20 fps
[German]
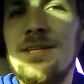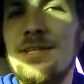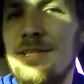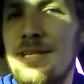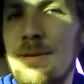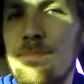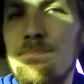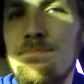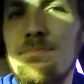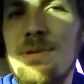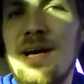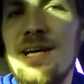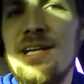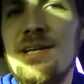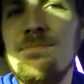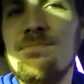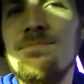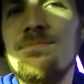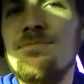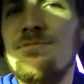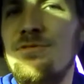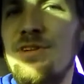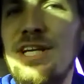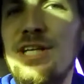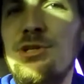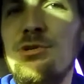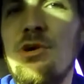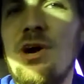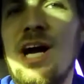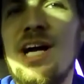gebt meinem
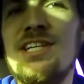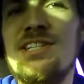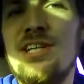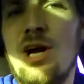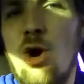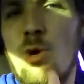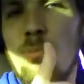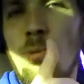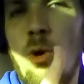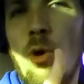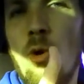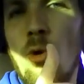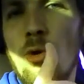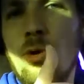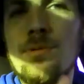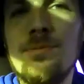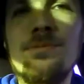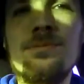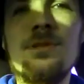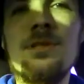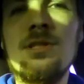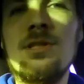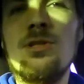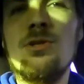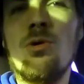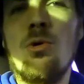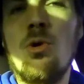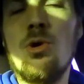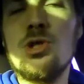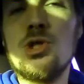Video einen Daumen hoch
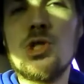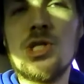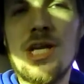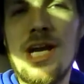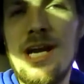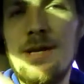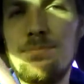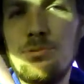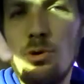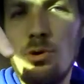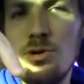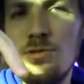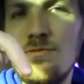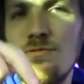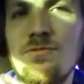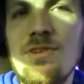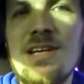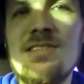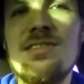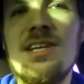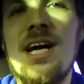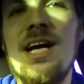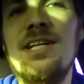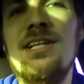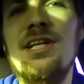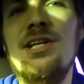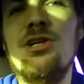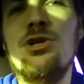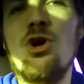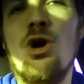und schreibt unten was rein
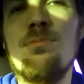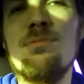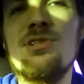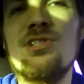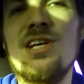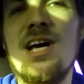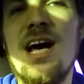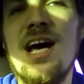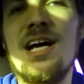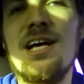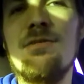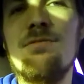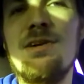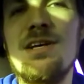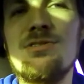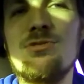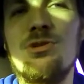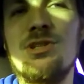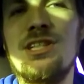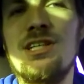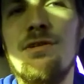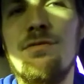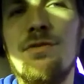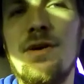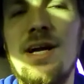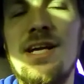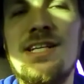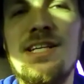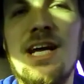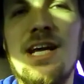in die Kommentare, was euch
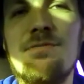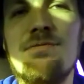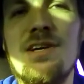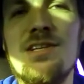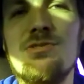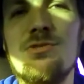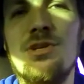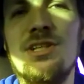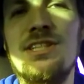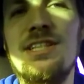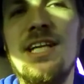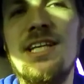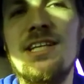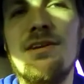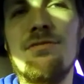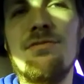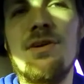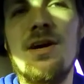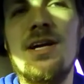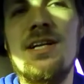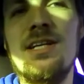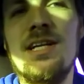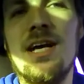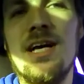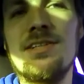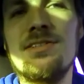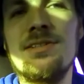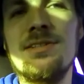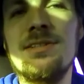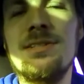gefallen hat, was euch nicht gefallen
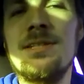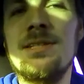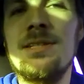hat.